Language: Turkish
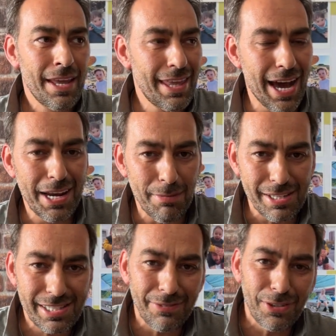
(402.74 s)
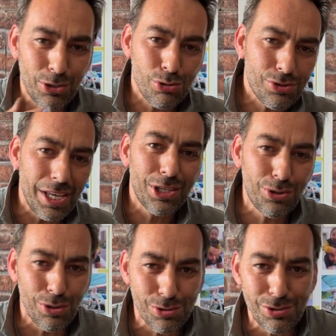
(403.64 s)
Yani masrafın 100 ise
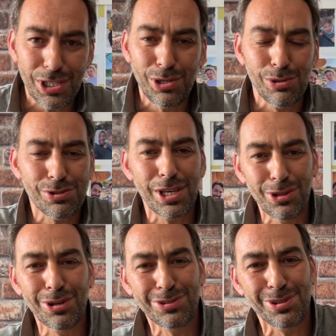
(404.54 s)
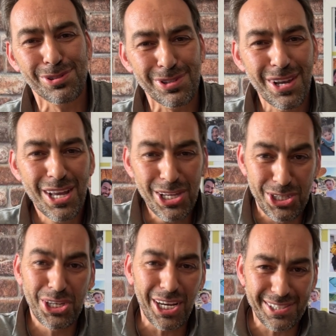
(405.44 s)
200, 200 ise 400.
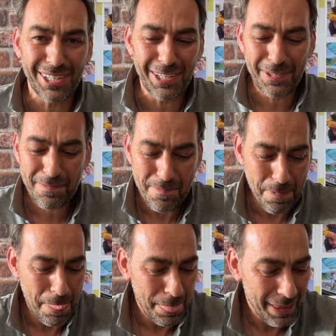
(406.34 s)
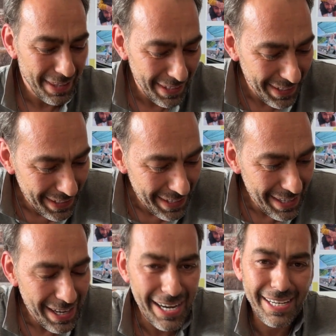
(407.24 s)
iki katı.
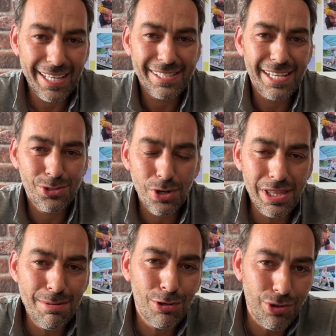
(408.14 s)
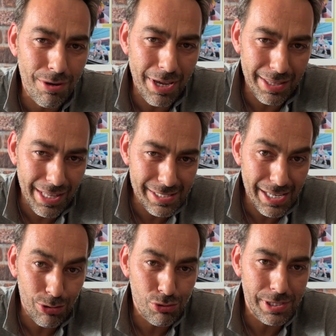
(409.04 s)
Arkadaşlar şu anda motor beynindeyiz
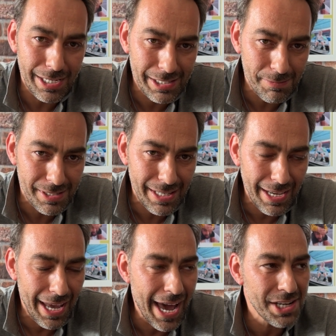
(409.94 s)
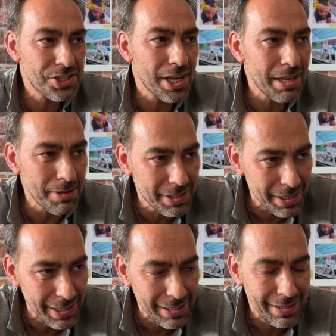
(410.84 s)
E38'imizde. Her şeyini
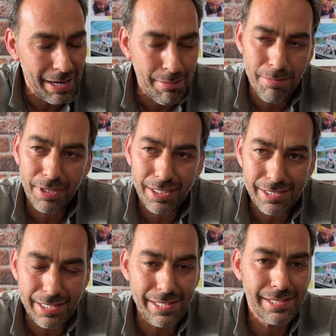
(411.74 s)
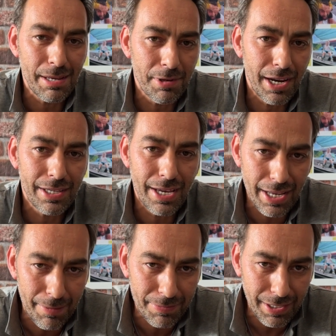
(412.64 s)
bitirdik, tamamladık. Ses sistemine kadar
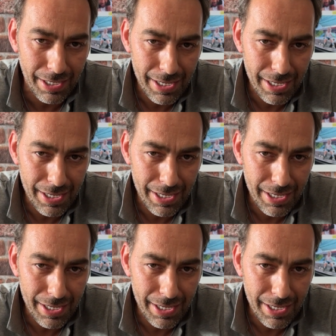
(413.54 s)
yaptık.